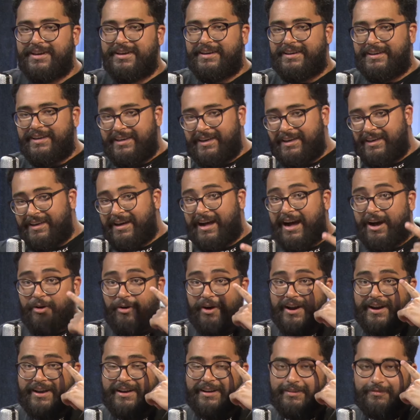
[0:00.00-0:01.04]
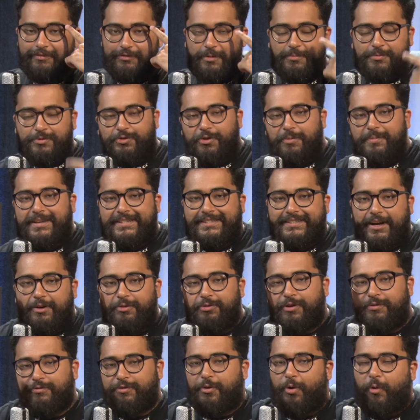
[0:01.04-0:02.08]
E agora vamos começar um
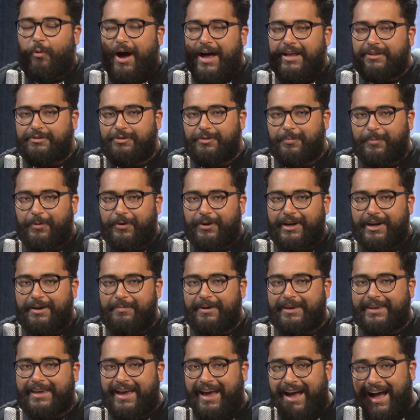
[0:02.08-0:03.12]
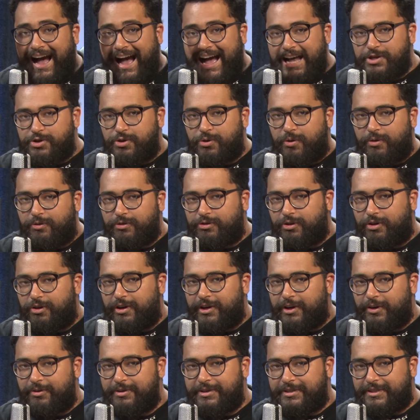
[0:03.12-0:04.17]
novo quadro no programa que é Ache o controle,
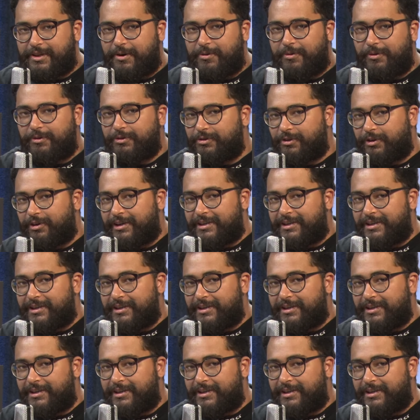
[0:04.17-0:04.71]
onde está o controle?